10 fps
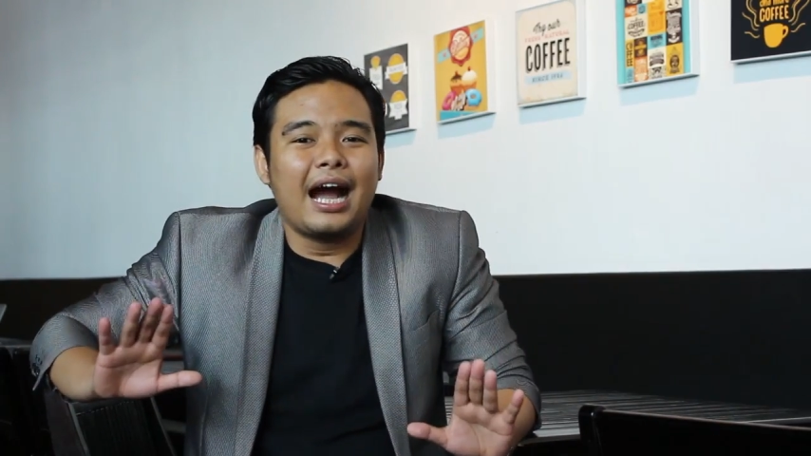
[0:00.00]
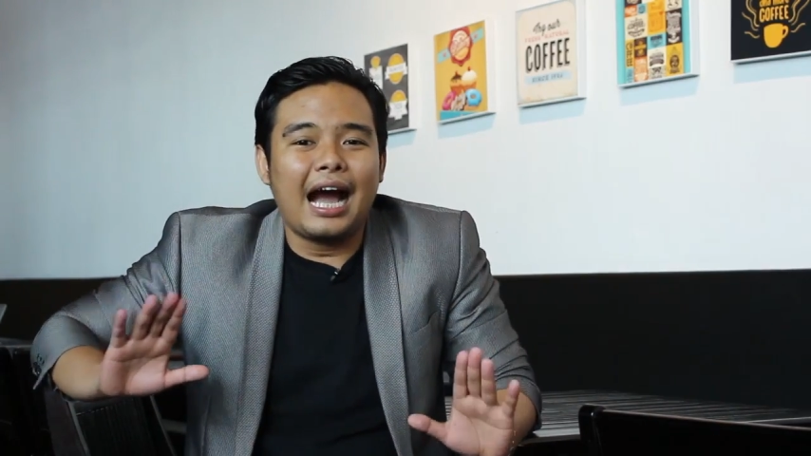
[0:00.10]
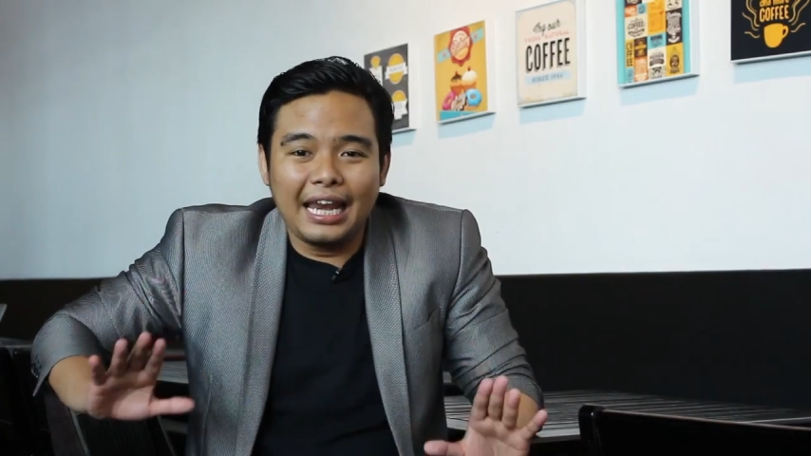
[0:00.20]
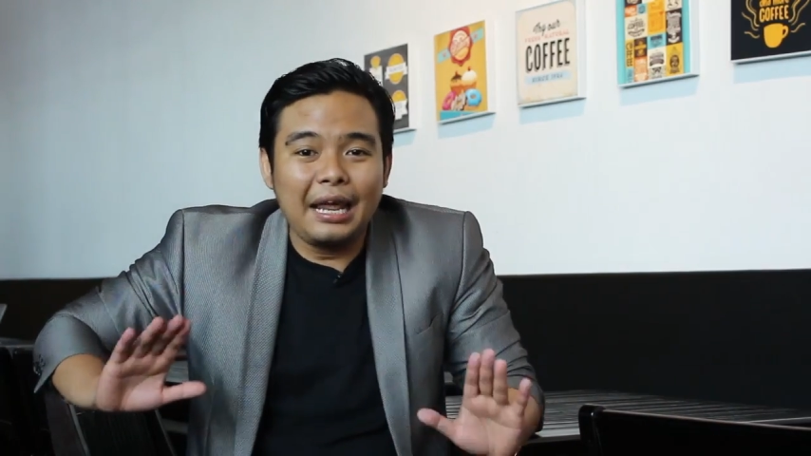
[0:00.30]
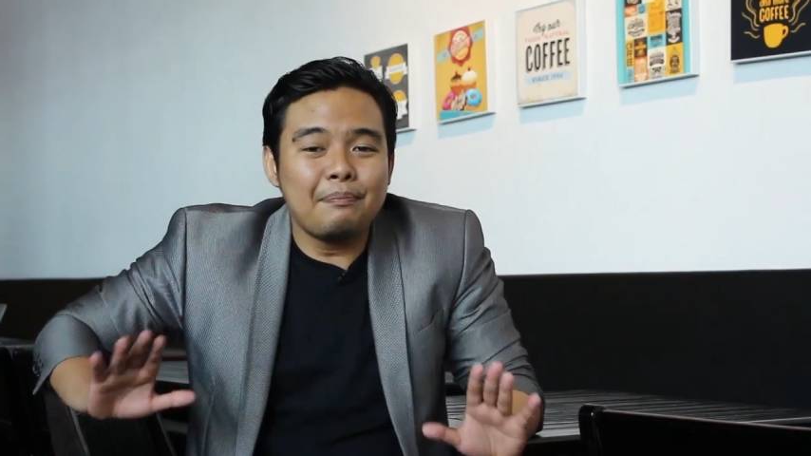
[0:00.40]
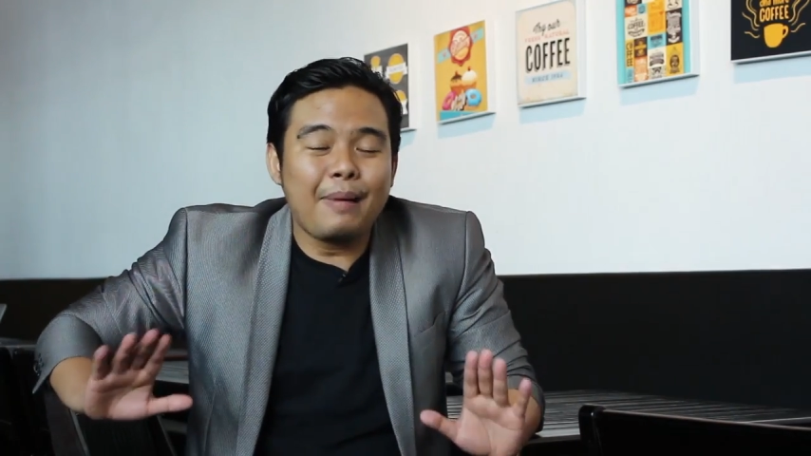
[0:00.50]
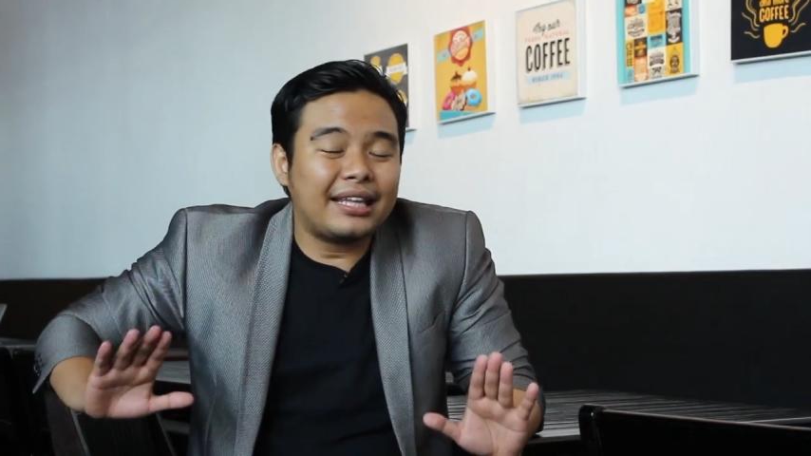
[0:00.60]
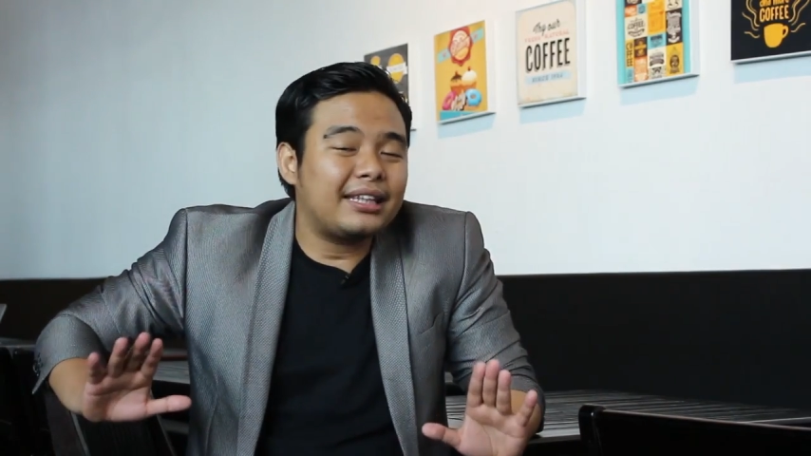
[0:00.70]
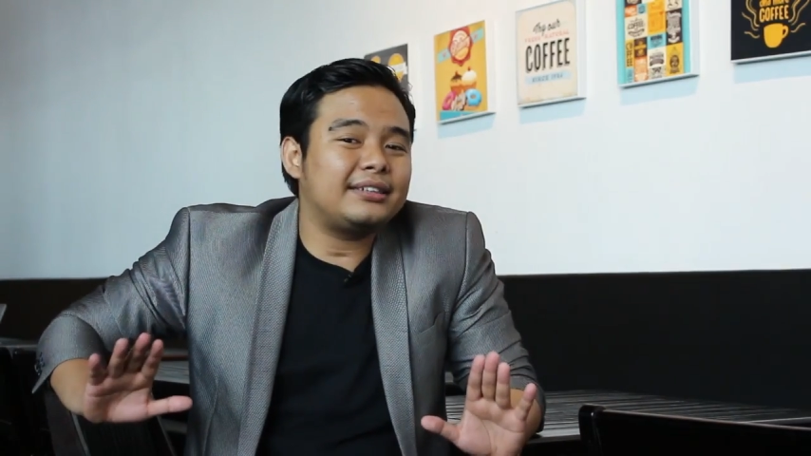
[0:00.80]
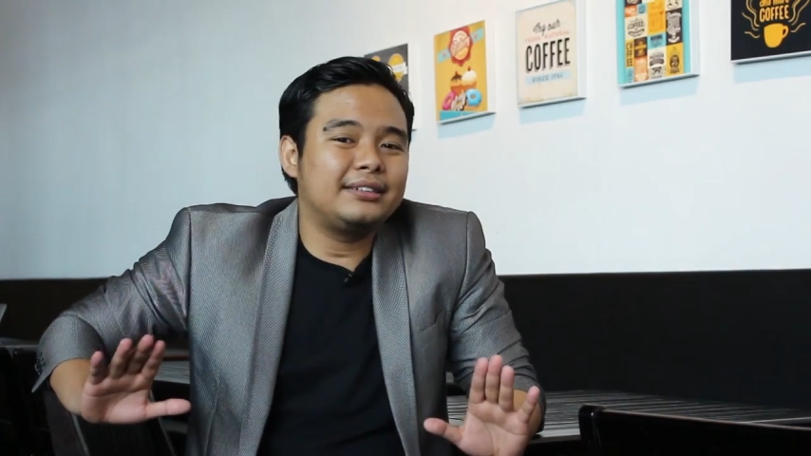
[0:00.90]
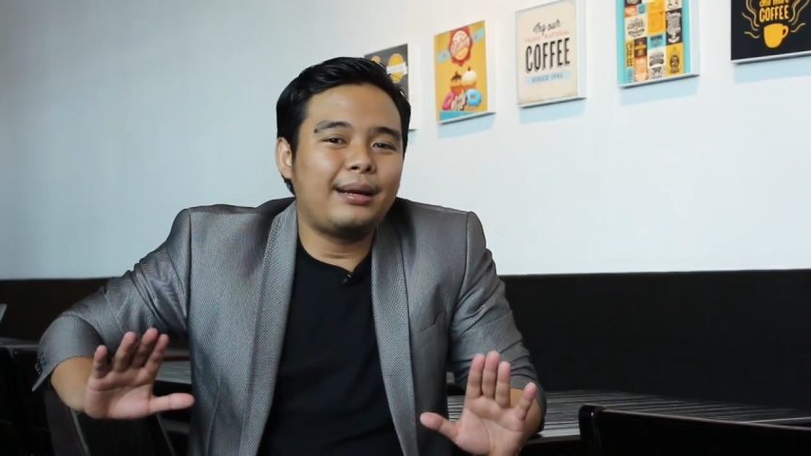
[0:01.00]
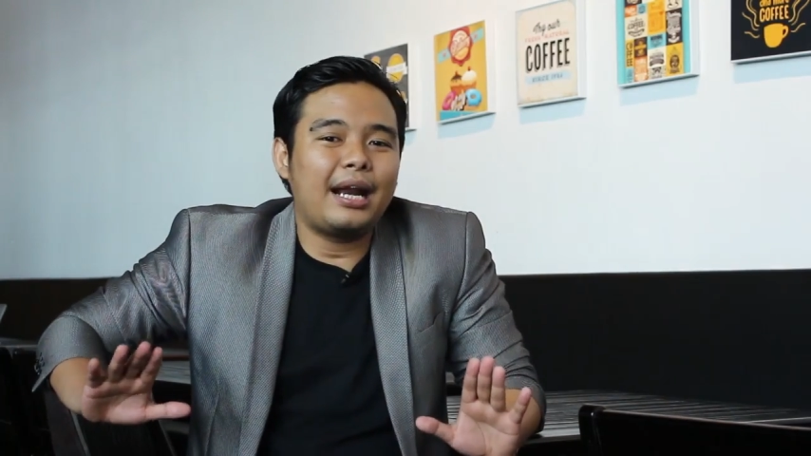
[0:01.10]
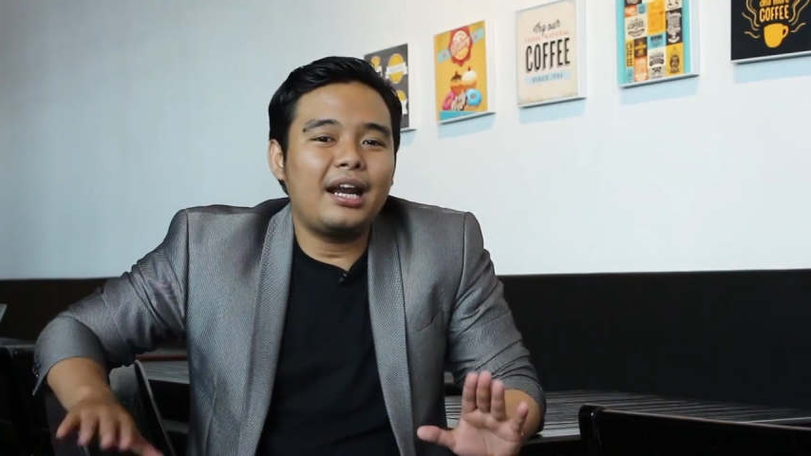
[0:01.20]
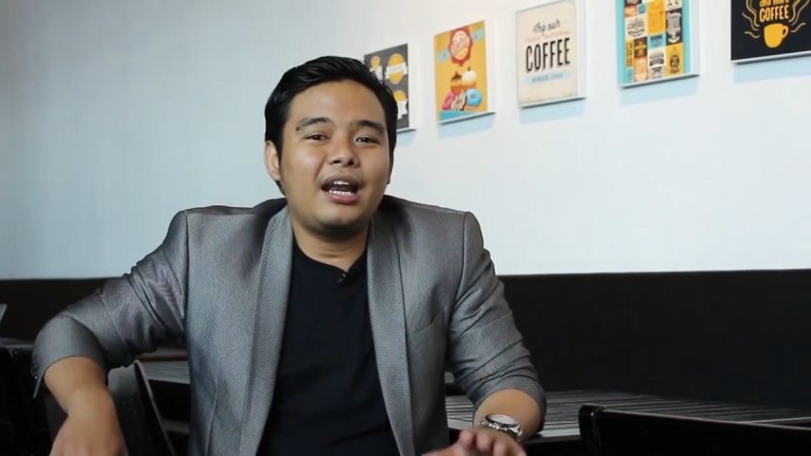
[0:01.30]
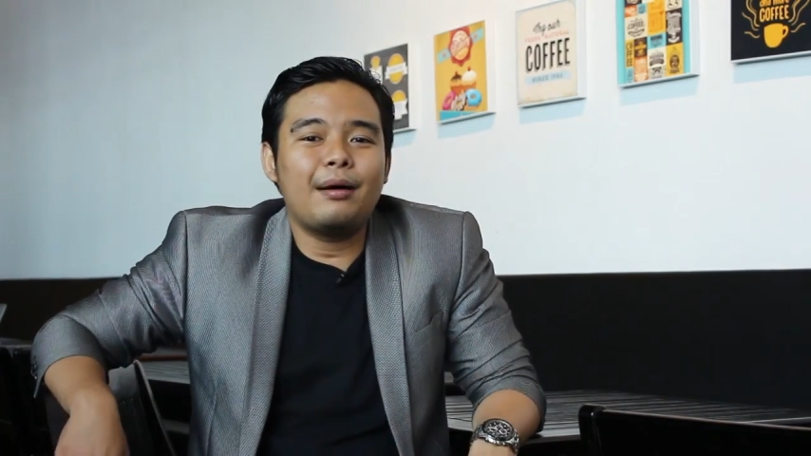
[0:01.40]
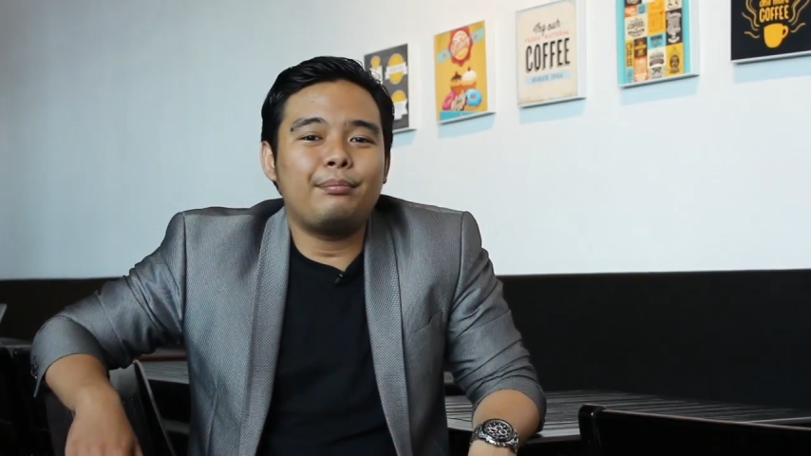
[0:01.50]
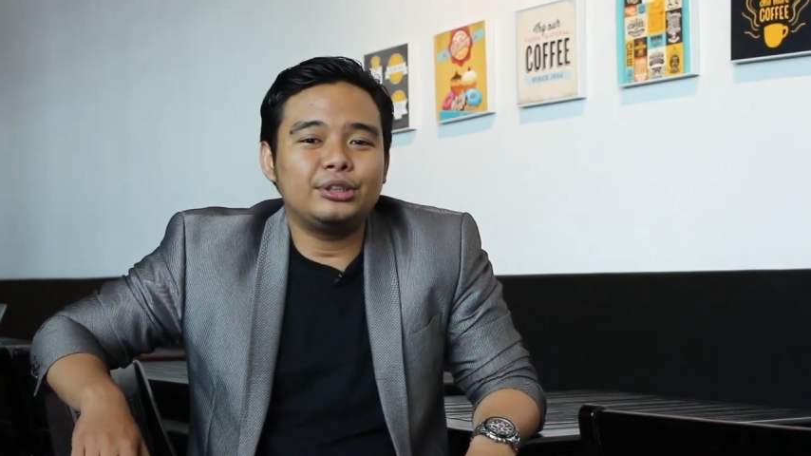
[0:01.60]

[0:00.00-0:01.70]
kalian pantas berada dalam